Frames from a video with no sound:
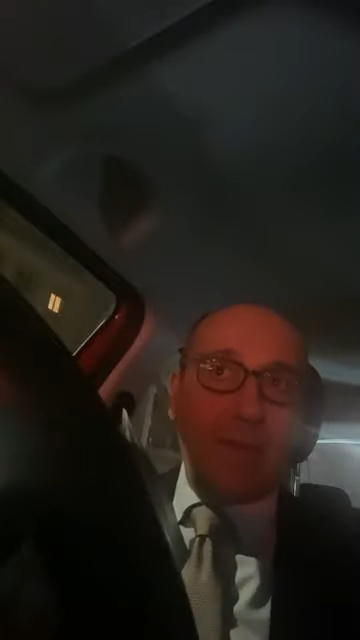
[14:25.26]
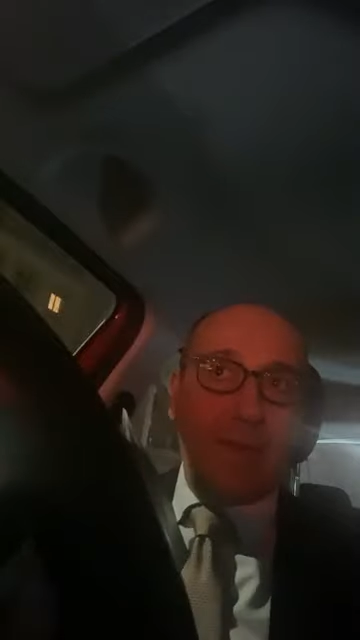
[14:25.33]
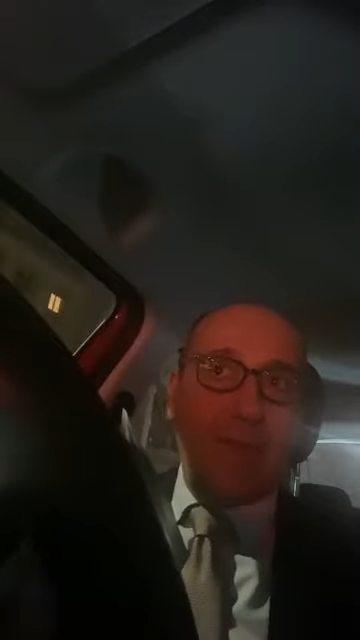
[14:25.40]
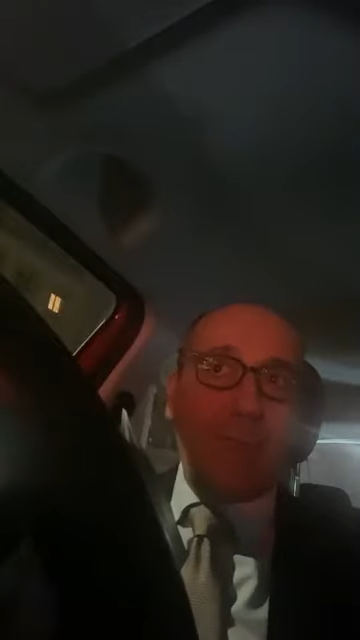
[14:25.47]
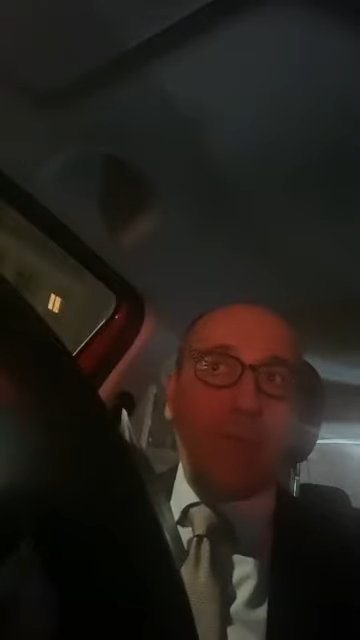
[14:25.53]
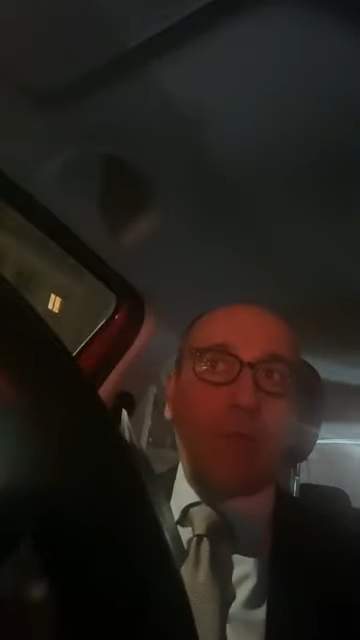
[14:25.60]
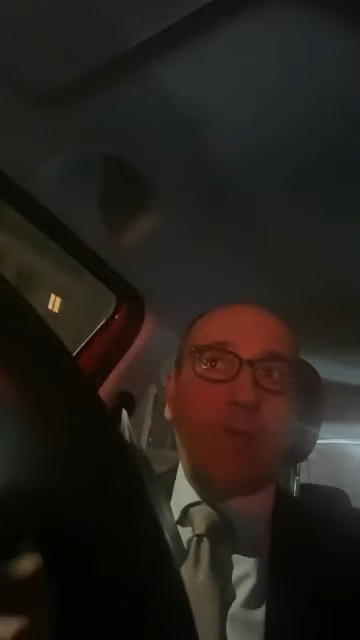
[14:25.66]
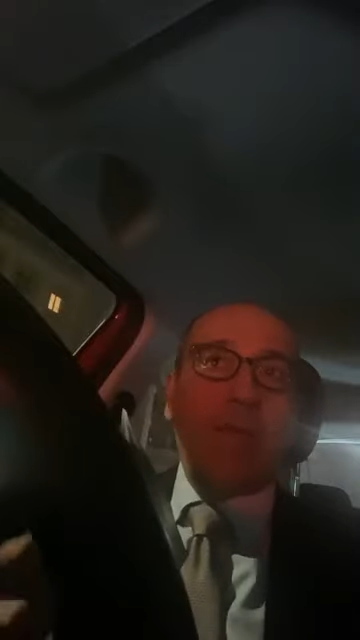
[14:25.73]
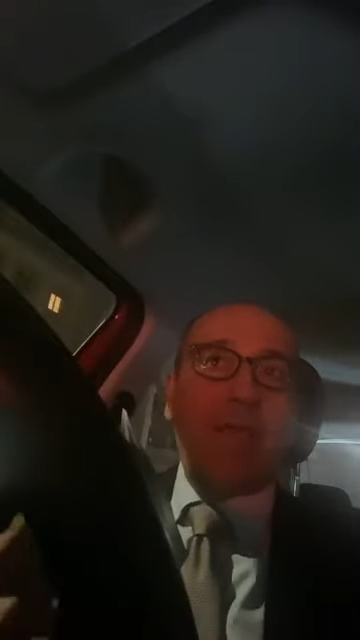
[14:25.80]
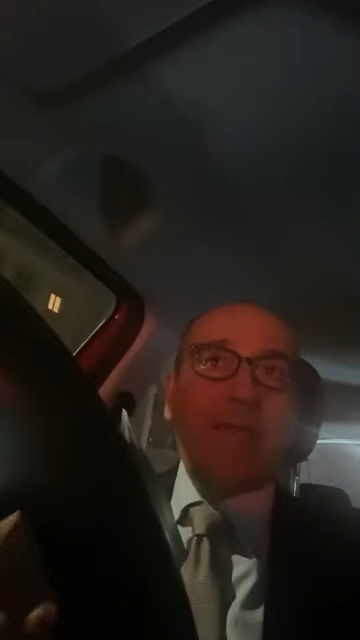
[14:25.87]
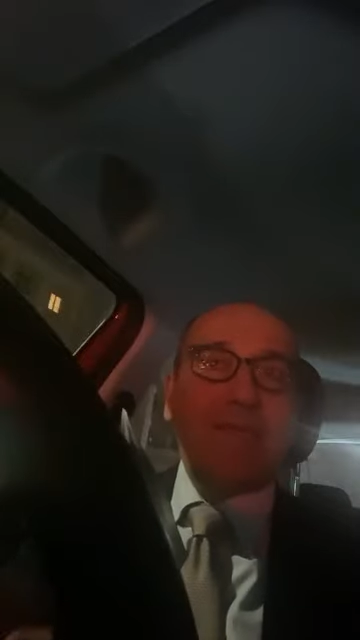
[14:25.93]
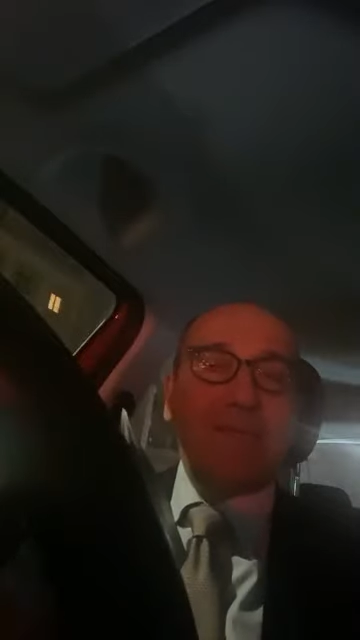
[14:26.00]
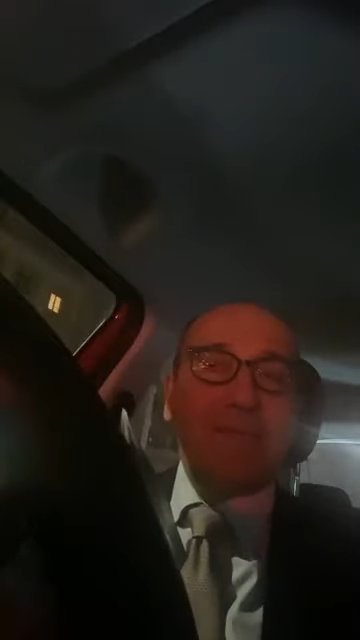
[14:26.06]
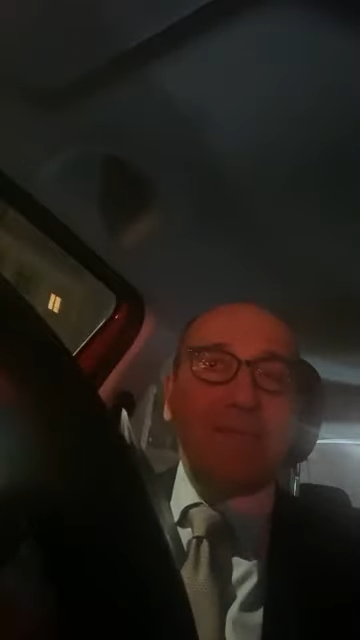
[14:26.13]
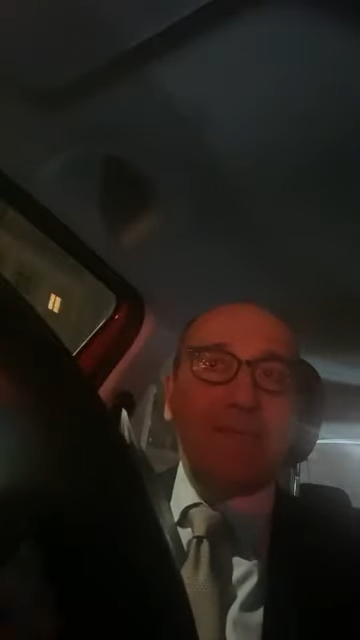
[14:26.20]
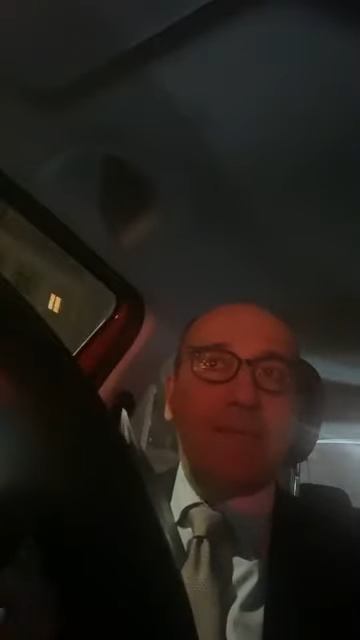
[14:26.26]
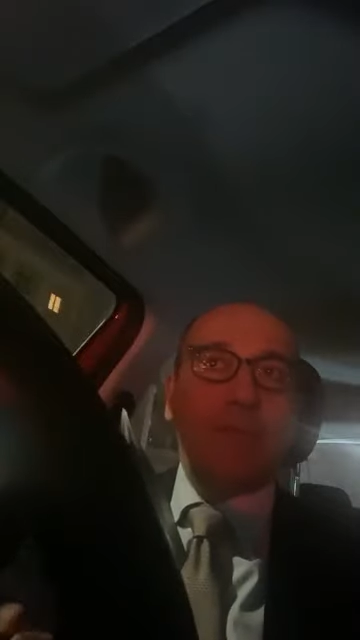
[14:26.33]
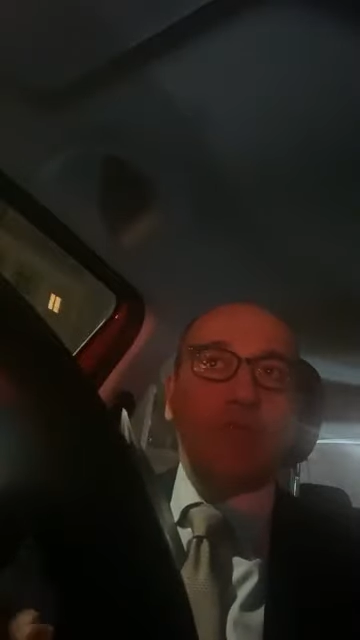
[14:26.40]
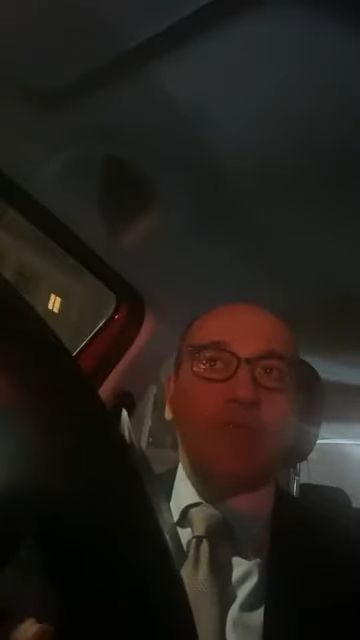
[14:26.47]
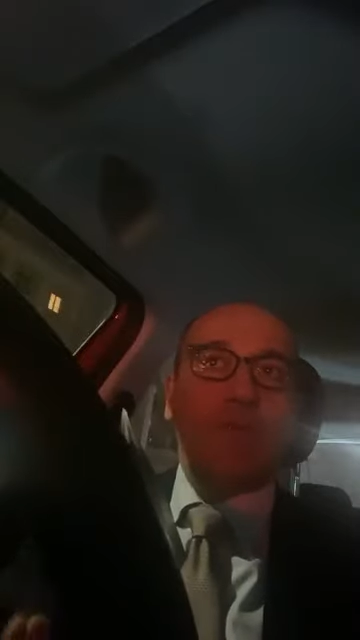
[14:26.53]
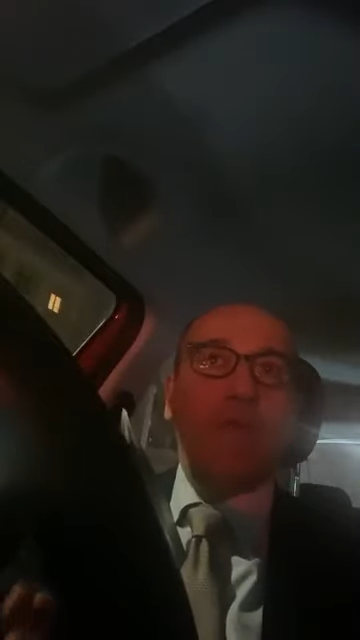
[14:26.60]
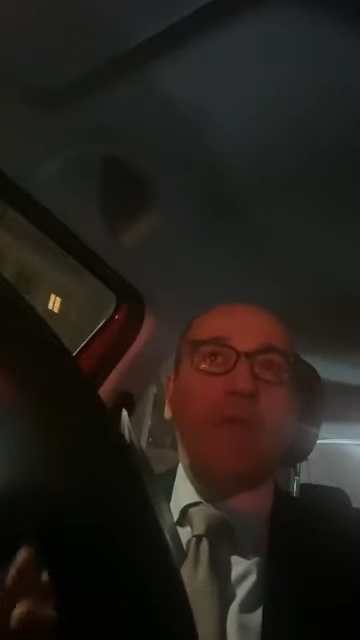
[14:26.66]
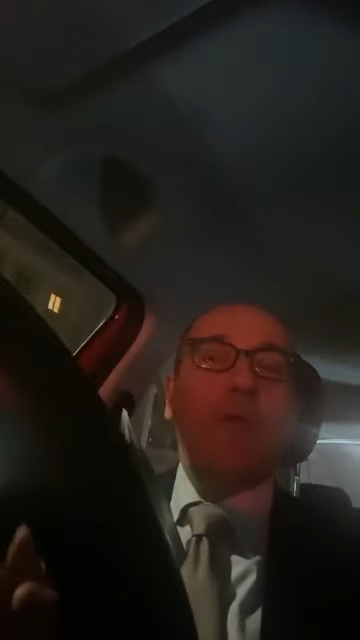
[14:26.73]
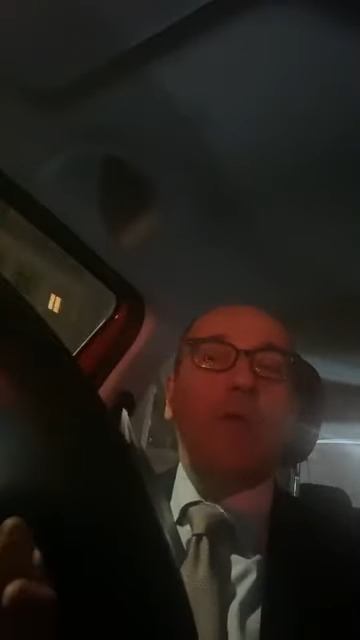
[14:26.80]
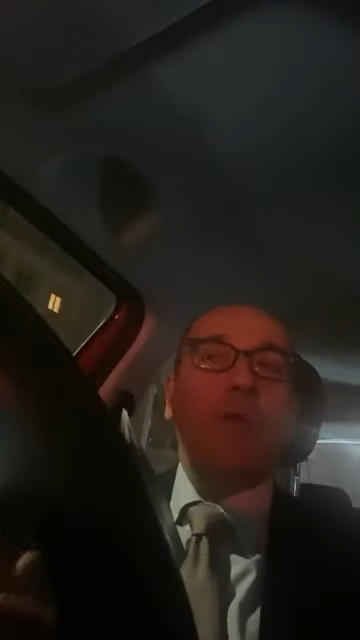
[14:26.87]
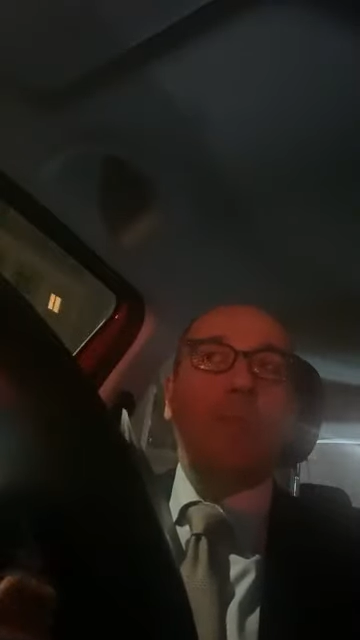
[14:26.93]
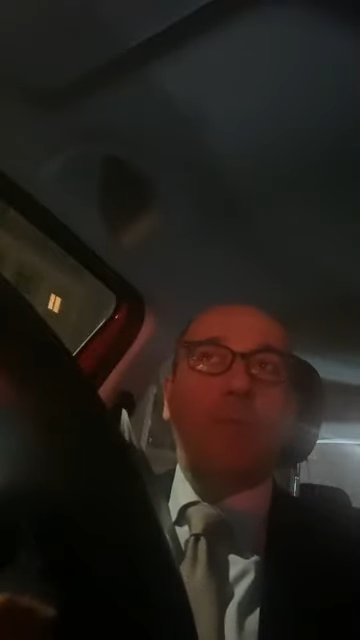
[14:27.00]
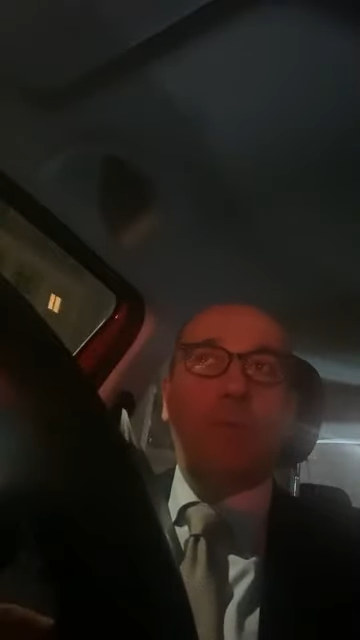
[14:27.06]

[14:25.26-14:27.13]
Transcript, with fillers: dai progressi che ci vengono